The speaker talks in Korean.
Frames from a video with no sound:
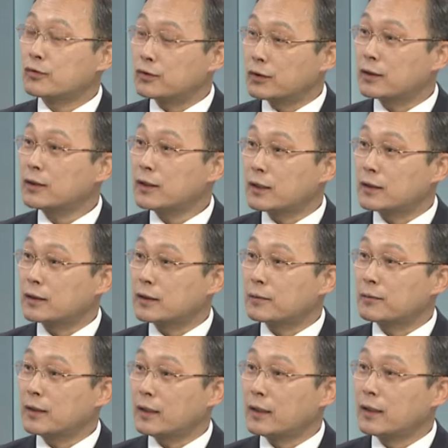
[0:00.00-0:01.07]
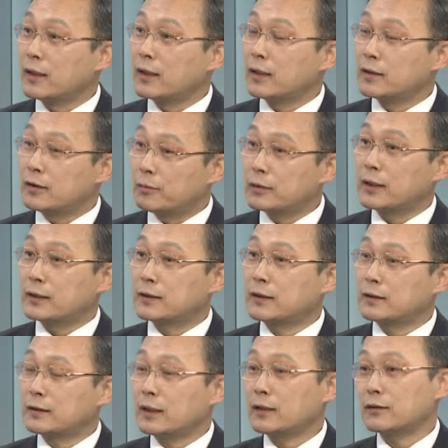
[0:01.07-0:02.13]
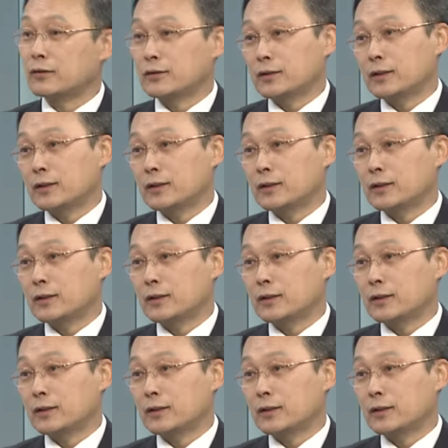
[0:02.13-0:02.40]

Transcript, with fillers: 규정이 돼 있기 때문에 음. 그 업무 자체는 하는 거죠.